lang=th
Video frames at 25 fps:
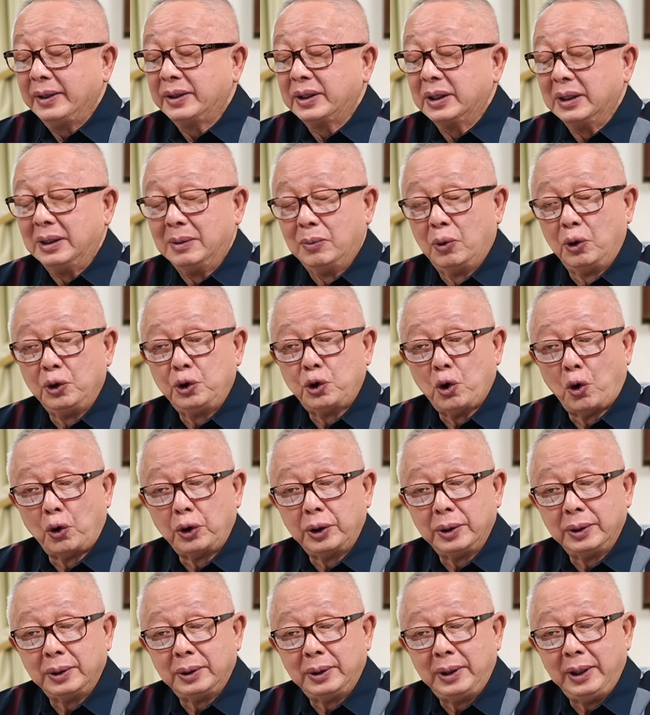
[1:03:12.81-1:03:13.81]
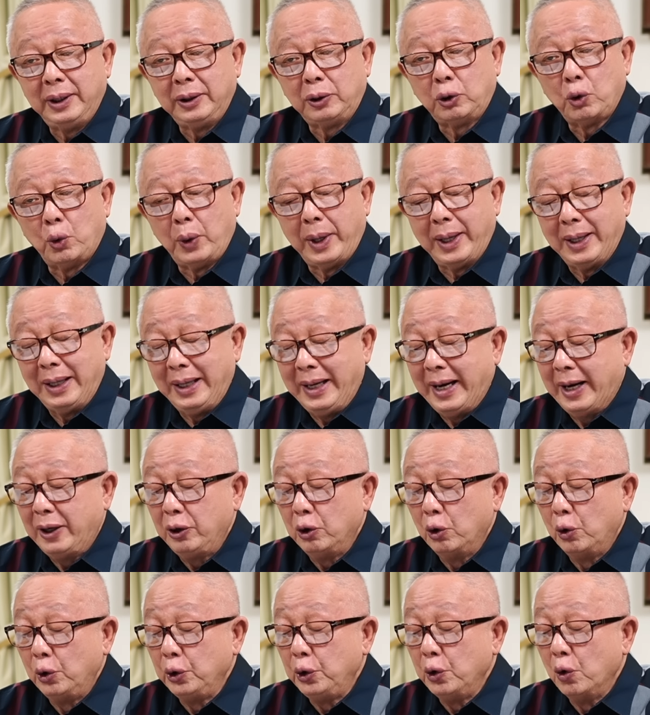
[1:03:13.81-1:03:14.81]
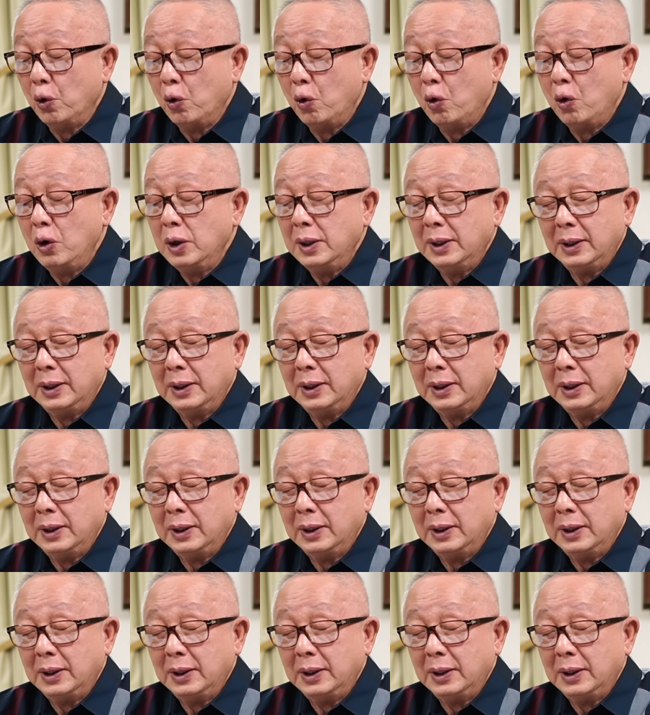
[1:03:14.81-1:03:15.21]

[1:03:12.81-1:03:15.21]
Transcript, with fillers: สื่อมวลชนที่ตัวเองเลี้ยงดูอยู่